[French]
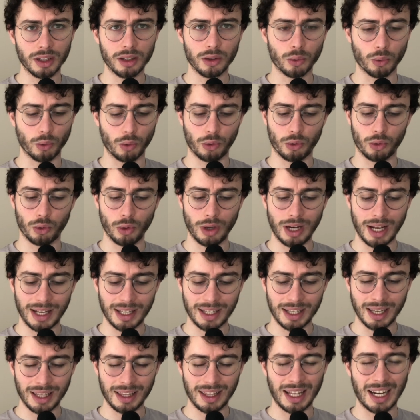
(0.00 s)
donc de la
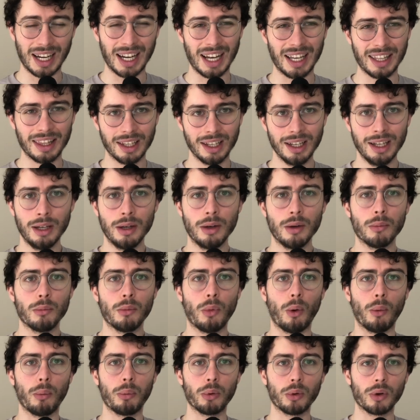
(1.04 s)
catalane.
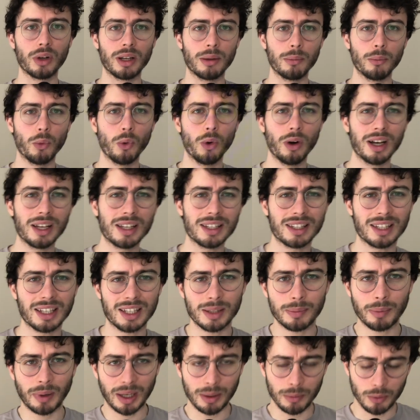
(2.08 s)
Bon, pour les moins
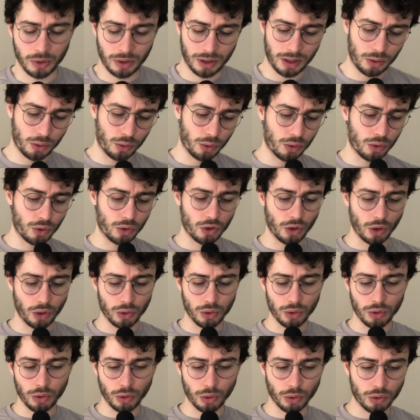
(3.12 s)
expérimentés sur ce genre
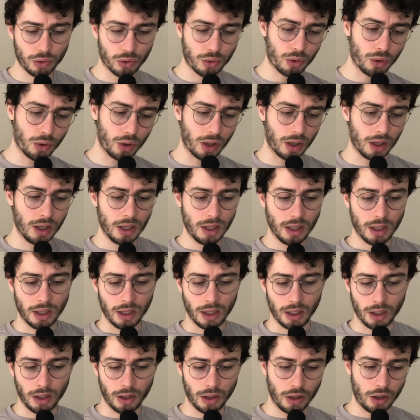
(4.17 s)
de structure,
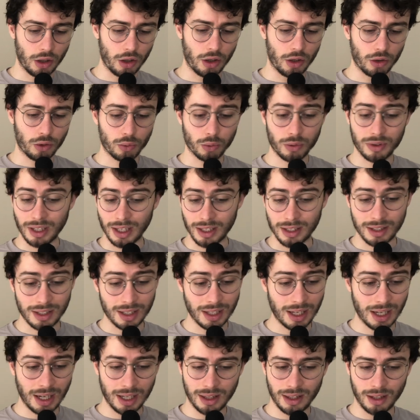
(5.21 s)
euh, tout ça, c'est
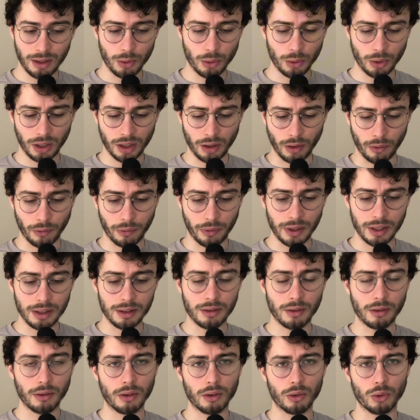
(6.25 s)
de la théorie en
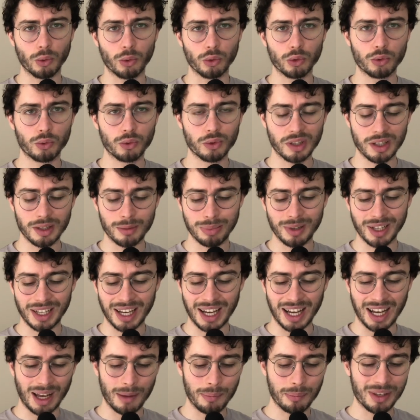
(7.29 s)
fait. Donc, je vous explique
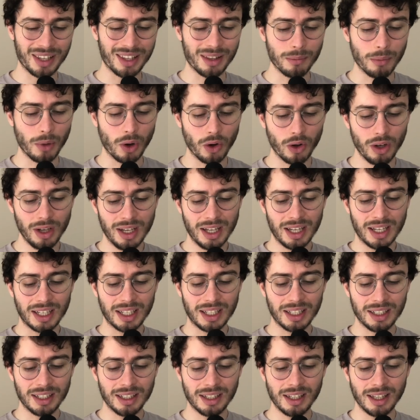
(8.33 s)
rapidement
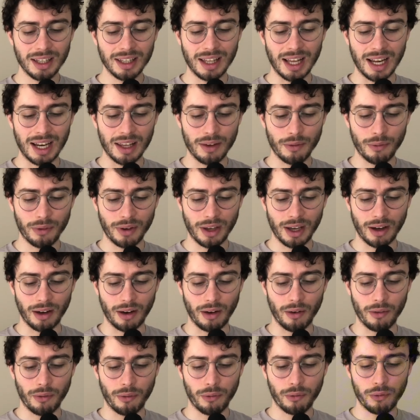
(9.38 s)
l'idée d'aller faire
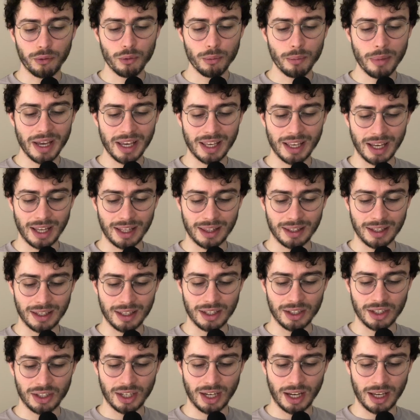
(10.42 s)
fou B4
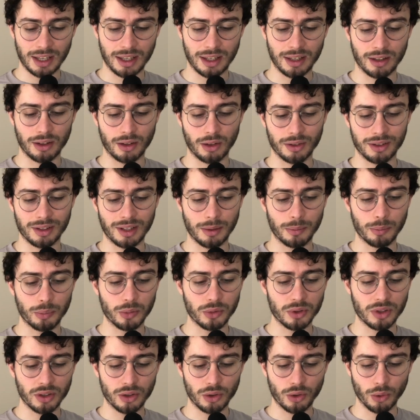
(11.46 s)
échec dans cette
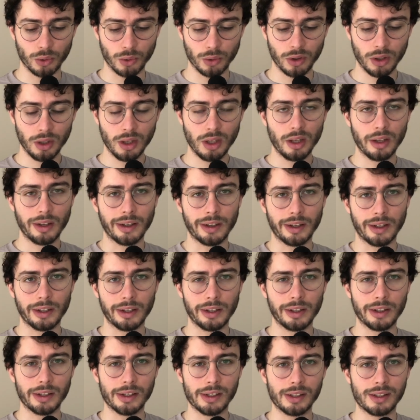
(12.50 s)
position.
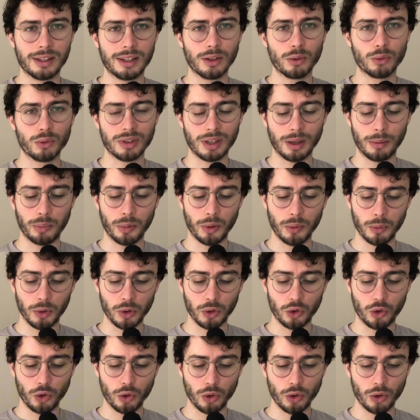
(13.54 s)
Euh, c'est tout simplement
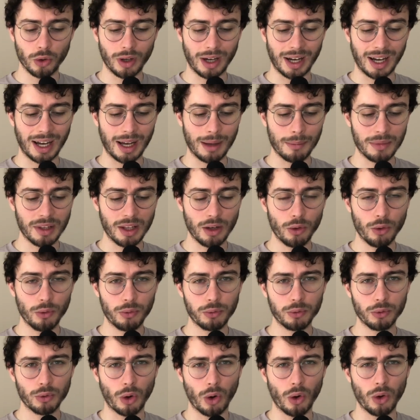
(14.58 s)
de ramener le
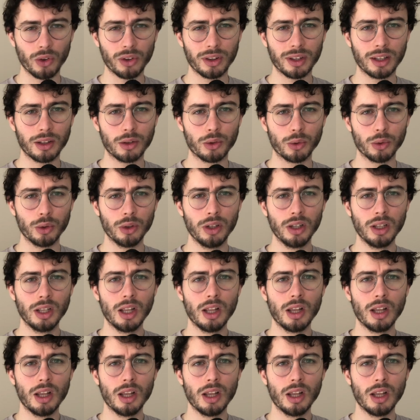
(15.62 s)
fou en D2.